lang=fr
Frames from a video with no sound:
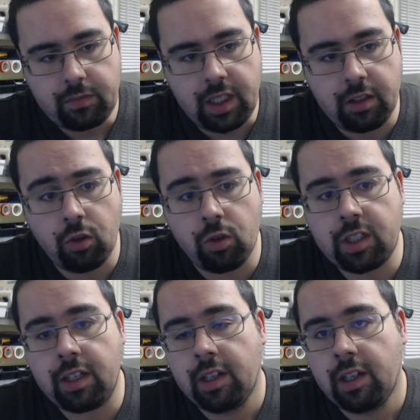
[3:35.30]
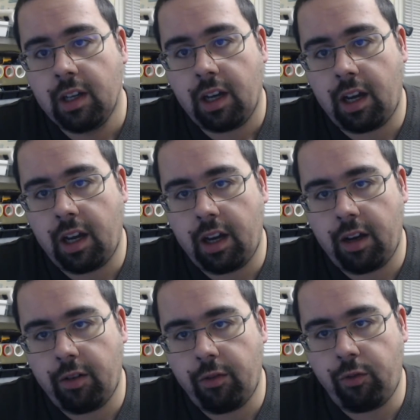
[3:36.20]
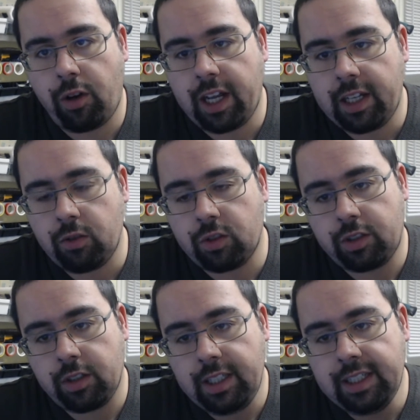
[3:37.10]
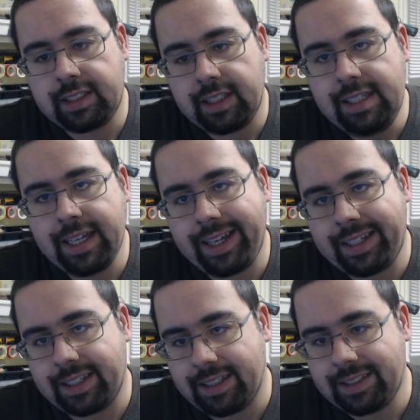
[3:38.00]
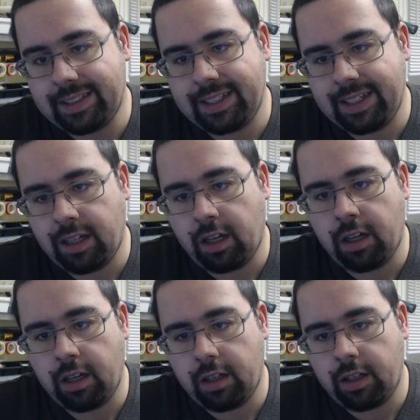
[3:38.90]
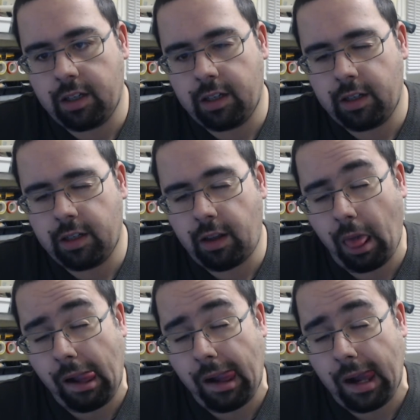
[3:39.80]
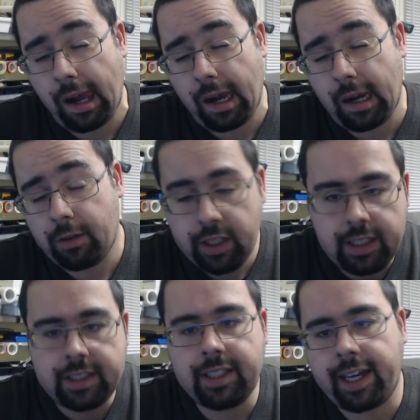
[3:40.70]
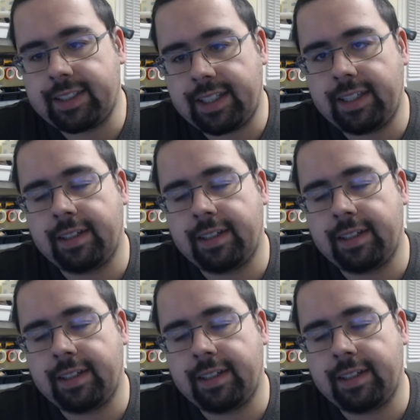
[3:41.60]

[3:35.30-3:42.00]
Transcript: Donc, euh, voilà, donc X, Y, euh, oui, X, Y, Z,